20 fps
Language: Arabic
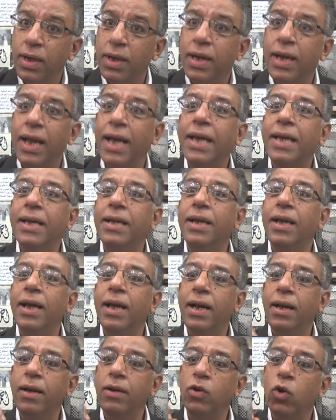لكن
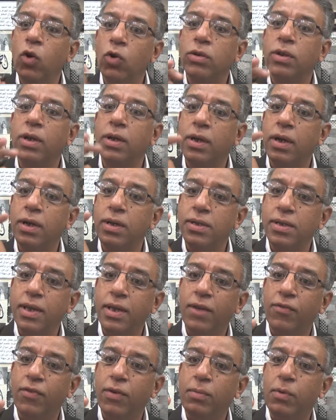النقطة
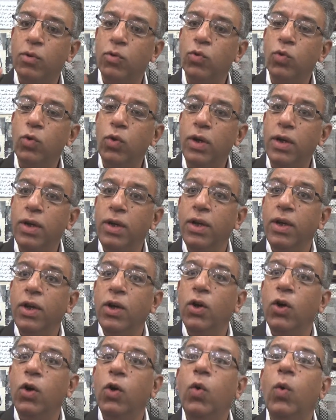الرئيسية في الموضوع
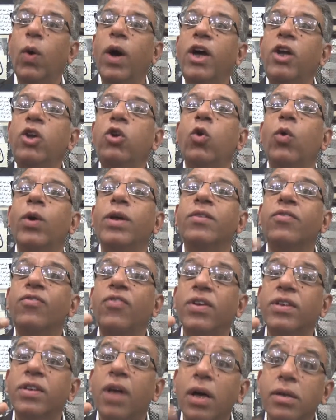هو انه
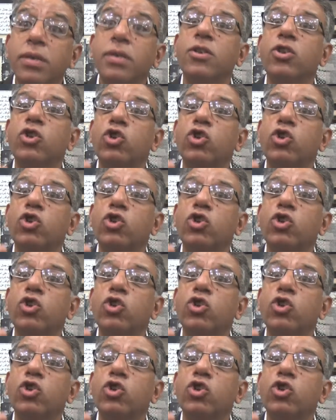اتقص